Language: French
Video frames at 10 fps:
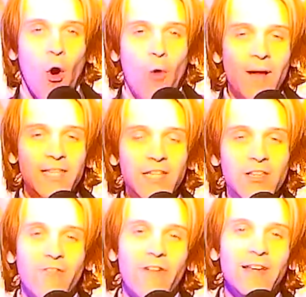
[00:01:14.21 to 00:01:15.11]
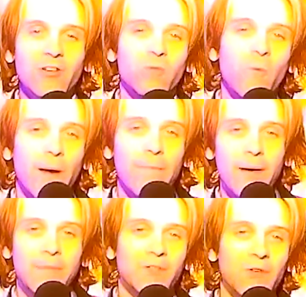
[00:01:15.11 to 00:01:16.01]
On m'a dit qu'il fallait que je me
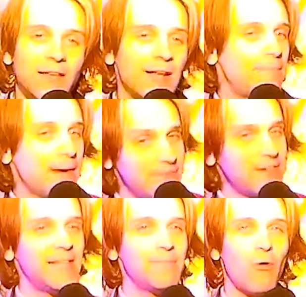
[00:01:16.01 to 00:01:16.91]
prépare parce que ça allait pas être facile